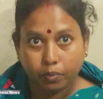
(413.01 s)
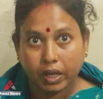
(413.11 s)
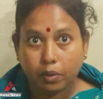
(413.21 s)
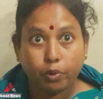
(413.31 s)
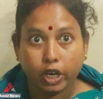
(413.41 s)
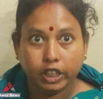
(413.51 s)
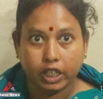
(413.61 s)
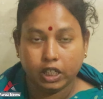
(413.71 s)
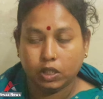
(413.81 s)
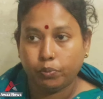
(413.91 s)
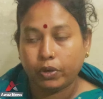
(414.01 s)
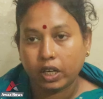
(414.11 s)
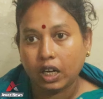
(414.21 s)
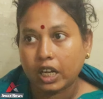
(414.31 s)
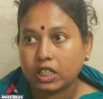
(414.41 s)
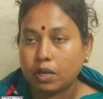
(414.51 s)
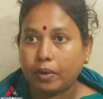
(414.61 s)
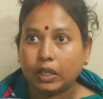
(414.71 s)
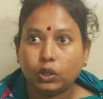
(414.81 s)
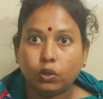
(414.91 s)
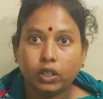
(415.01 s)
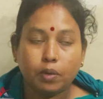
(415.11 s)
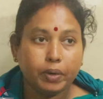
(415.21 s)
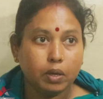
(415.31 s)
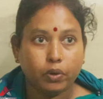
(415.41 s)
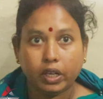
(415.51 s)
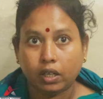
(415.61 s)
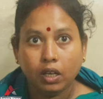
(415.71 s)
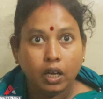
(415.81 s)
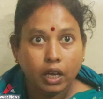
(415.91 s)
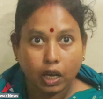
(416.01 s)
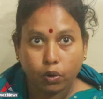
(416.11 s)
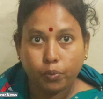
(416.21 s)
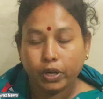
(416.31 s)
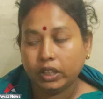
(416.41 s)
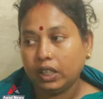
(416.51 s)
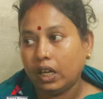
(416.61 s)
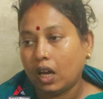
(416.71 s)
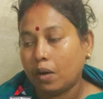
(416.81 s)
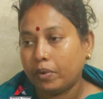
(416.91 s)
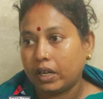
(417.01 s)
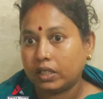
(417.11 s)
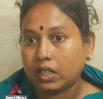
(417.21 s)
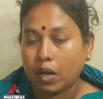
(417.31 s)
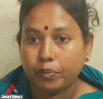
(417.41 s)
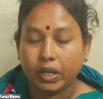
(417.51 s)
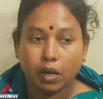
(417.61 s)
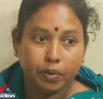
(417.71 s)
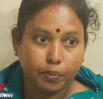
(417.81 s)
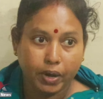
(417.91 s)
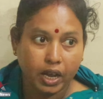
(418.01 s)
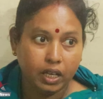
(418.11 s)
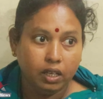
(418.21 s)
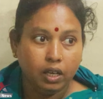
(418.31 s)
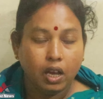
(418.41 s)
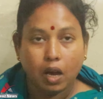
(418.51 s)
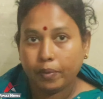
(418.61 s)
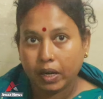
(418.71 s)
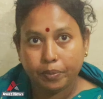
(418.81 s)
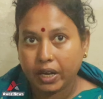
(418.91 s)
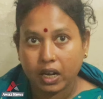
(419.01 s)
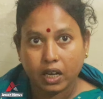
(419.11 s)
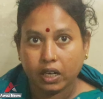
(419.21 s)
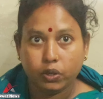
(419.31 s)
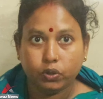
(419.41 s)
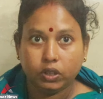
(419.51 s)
মানে ভয় দেখাচ্ছে পরে লাস্টে বাধ্য হয়ে মানে অনেক হ্যাগো ভয়তে আমার স্বামী আমার ভাই মানে আমি কান্নাকাটি